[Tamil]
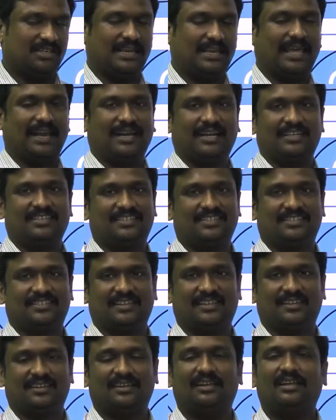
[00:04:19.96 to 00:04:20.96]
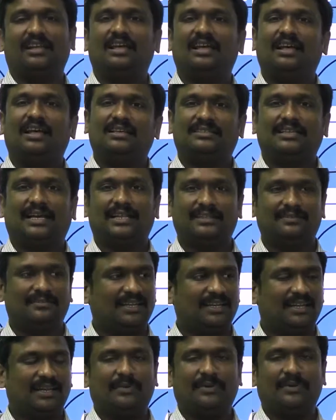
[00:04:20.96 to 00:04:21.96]
கேரக்டரிஸ்டிக்ஸ் இருக்குது ஸோ அது
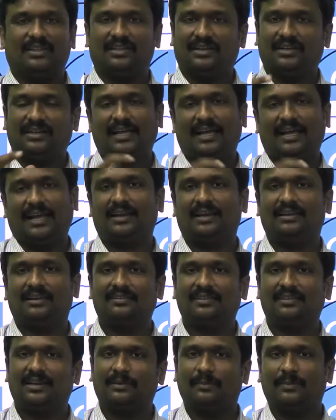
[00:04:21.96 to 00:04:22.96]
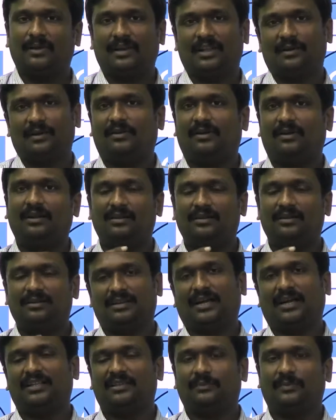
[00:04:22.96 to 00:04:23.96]
வந்து என்ன பண்ணுது டயரில் வந்து ரொம்ப நேரமாக
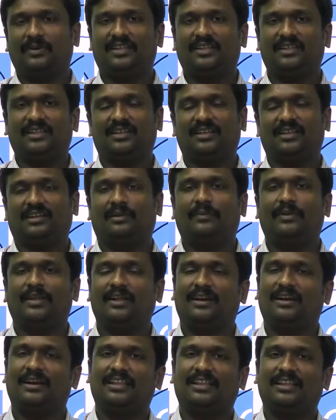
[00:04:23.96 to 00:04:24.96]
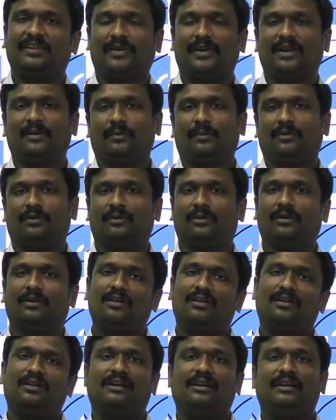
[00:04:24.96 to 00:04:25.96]
காற்று பிடிக்குது அப்படிங்கிறனால நம்ம என்ன பண்ணுறோம்
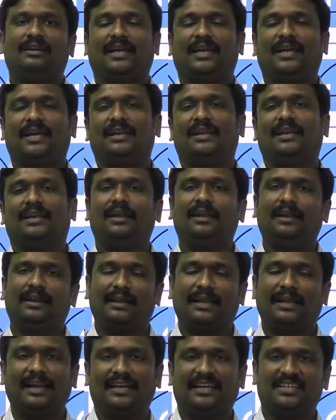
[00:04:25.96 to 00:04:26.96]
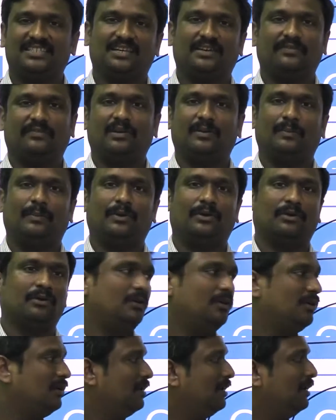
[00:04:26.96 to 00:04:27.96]
டயரில் நைட்ரஜனை ஃபில்
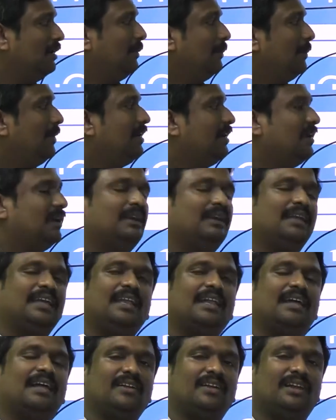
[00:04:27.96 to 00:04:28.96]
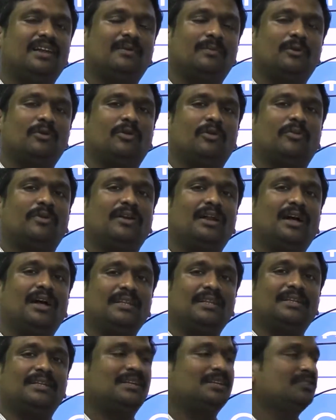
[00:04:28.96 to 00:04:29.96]
பண்ணுறோம் பட் நீராவி என்ன பண்ணோம் அப்படின்னா
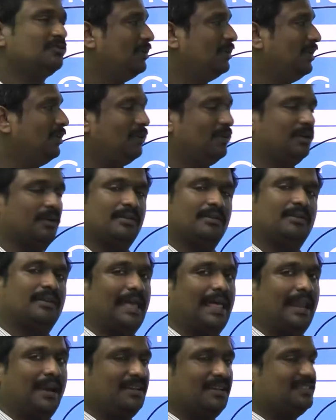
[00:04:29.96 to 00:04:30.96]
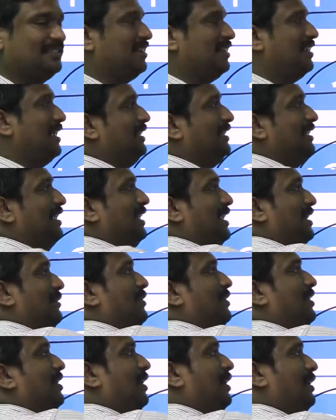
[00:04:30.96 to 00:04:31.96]
அதுக்குன்னு சொல்லி ஒரு கேரக்டர்ஸ் இருக்குது அது என்ன
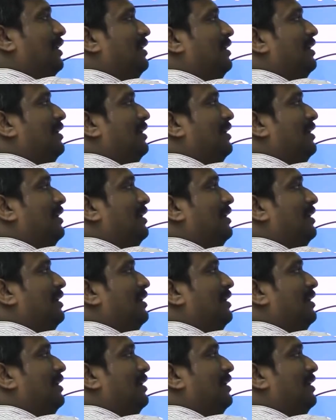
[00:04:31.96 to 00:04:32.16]
அப்படின்னா